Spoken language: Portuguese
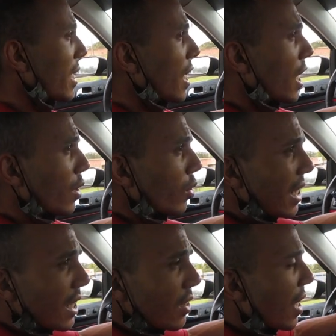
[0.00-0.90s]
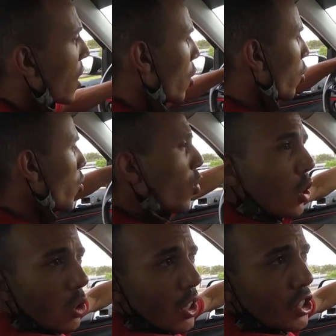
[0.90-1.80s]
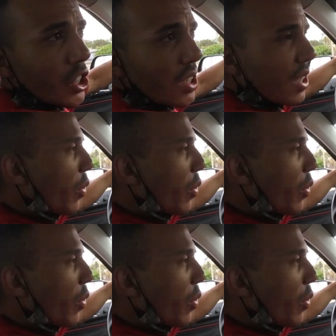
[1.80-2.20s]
brincando. Cada um ou dois dias,